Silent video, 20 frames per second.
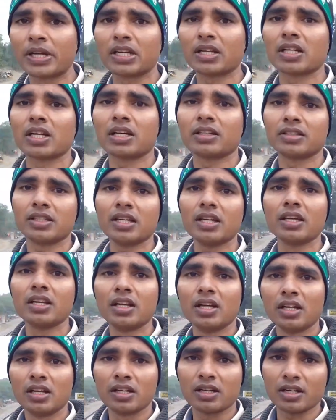बनेगा ये
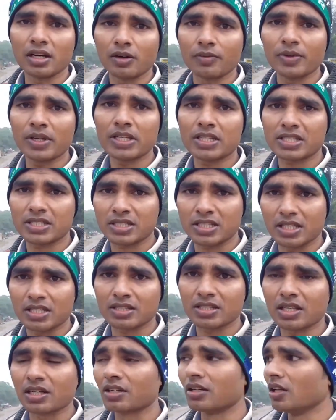रेलवे
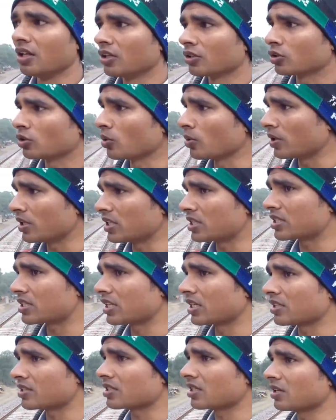स्टेशन तो
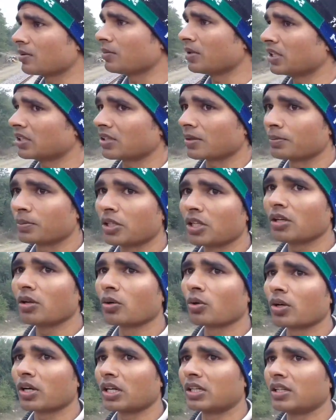स्टेशन में तब्दील
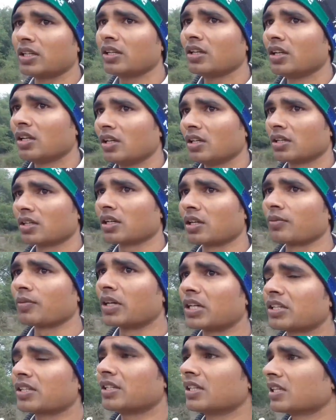होगा ये
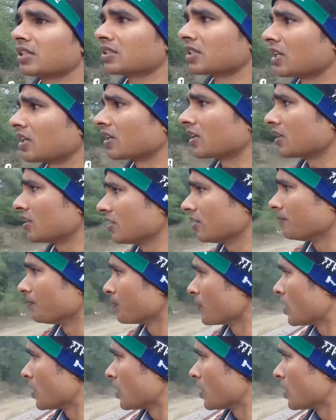कन्वर्ट किया जाएगा